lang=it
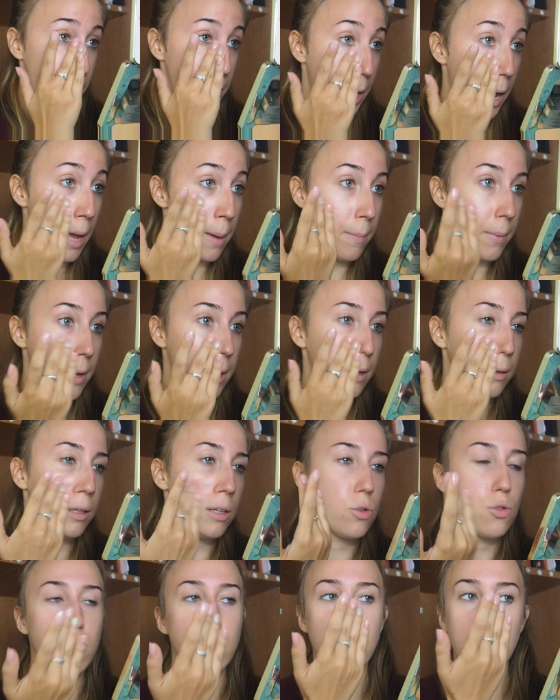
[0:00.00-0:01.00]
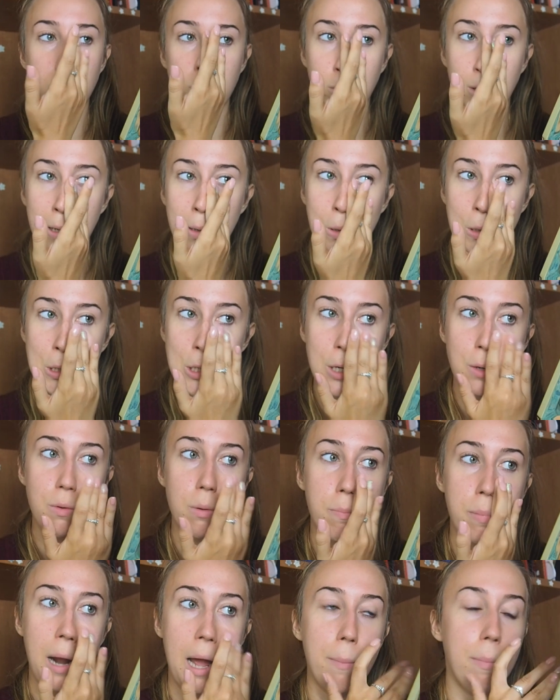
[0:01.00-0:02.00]
primer adesso non dico 5
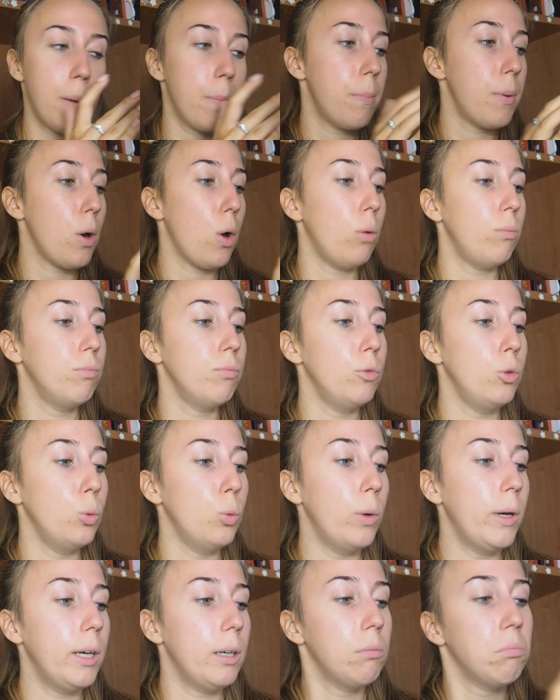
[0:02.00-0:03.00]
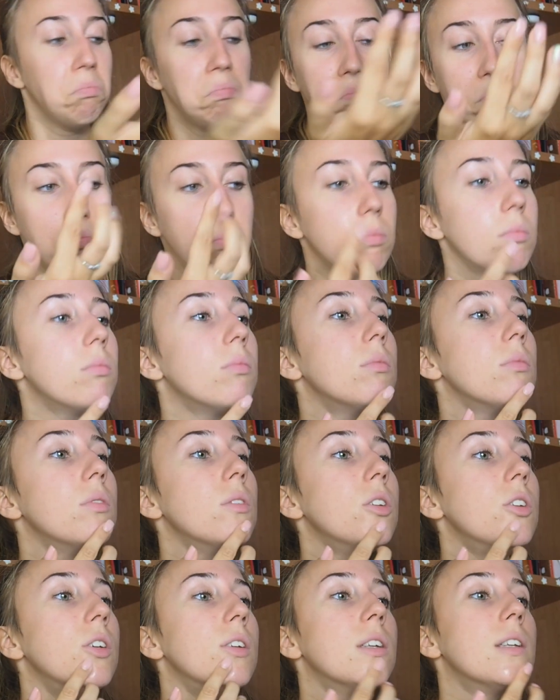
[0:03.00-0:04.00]
primer però 2
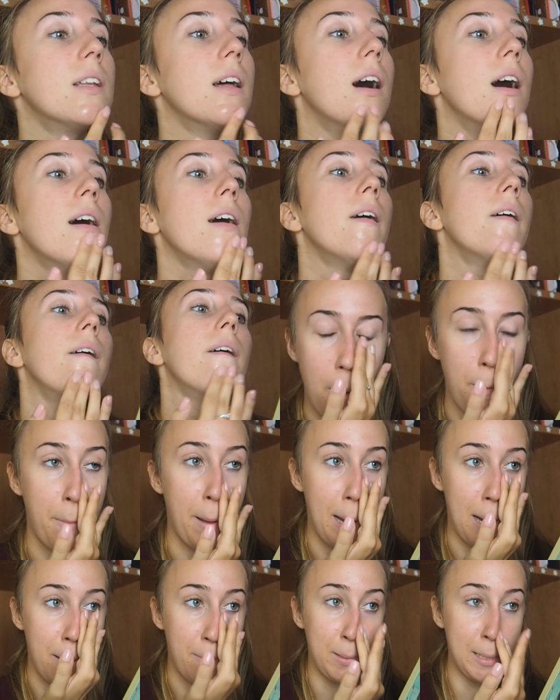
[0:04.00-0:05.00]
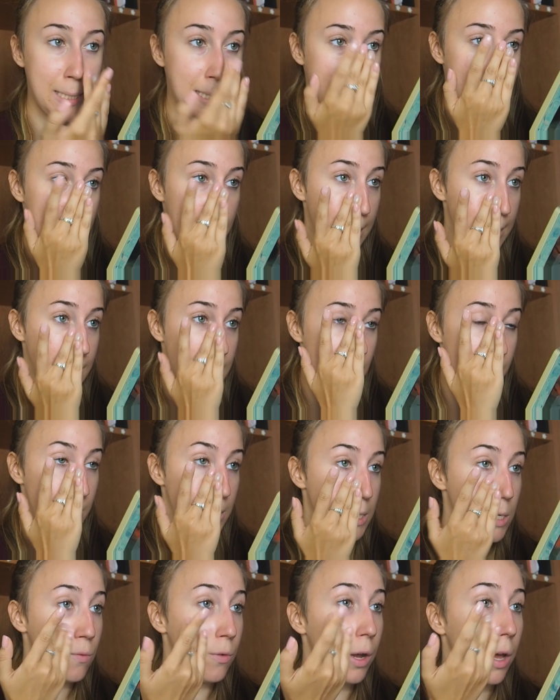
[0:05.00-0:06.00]
ci sta la pelle mi sta grassa, ma
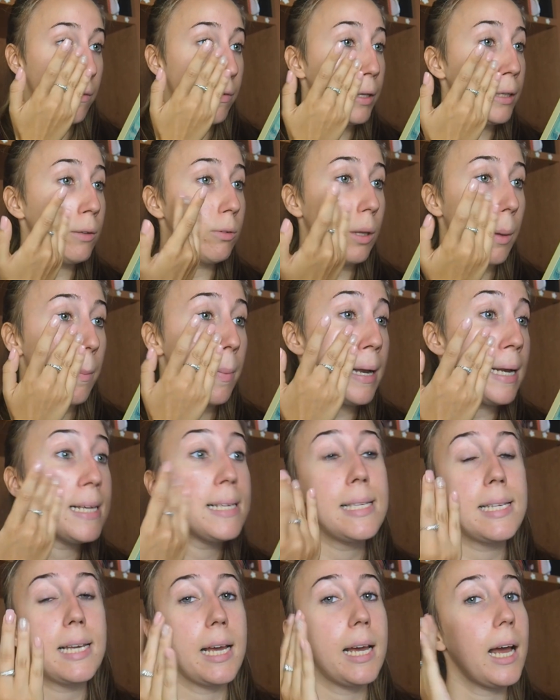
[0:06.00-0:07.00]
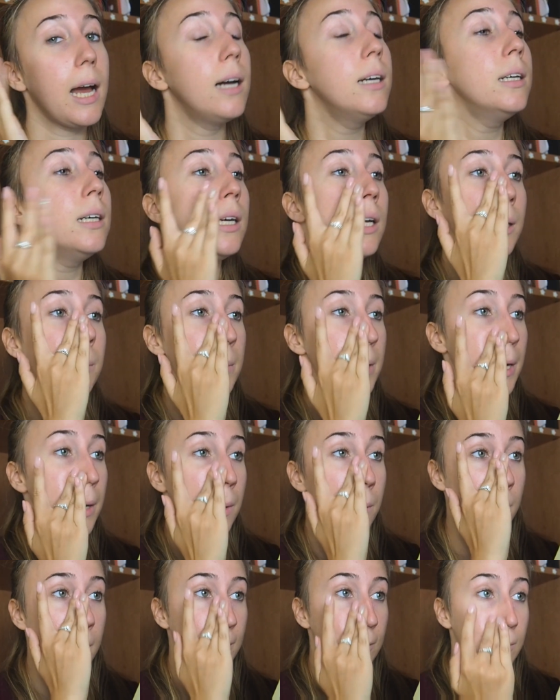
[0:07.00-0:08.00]
se voi avete una pelle secca, mi
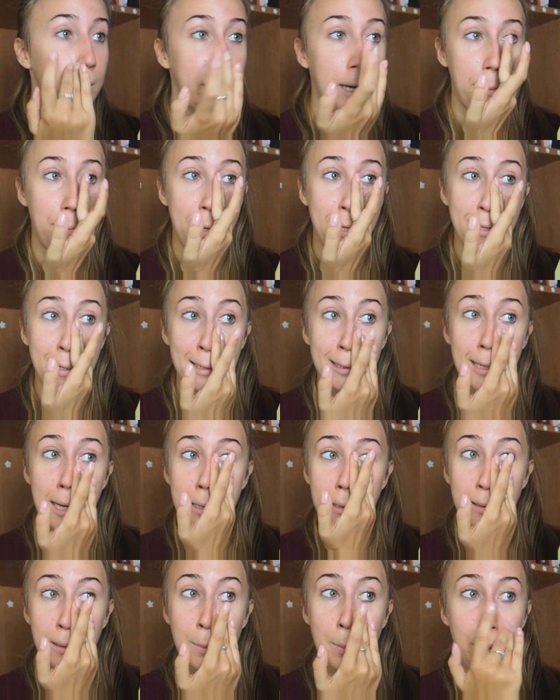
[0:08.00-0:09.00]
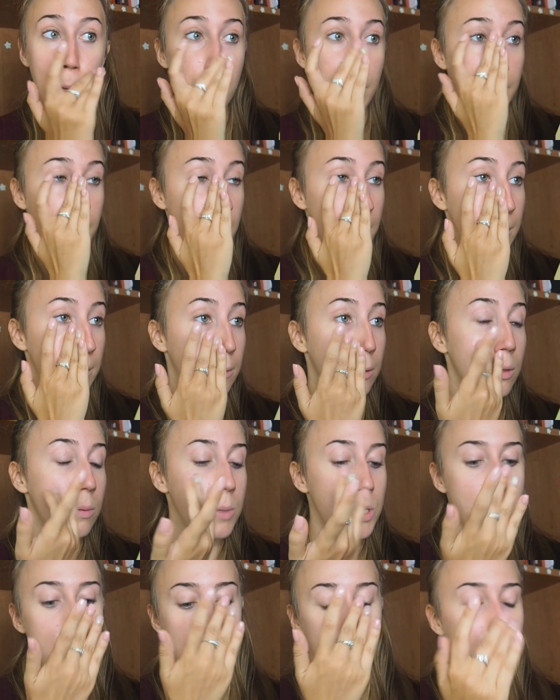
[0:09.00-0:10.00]
raccomando crema idratante prima di
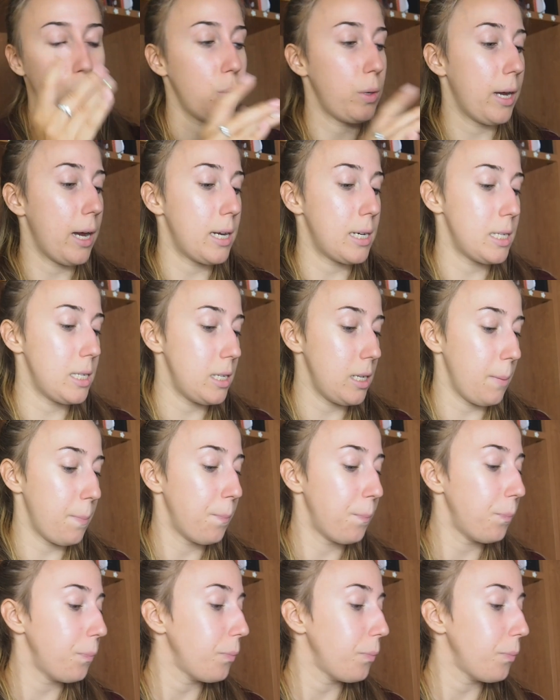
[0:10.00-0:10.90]
cominciare a truccarsi.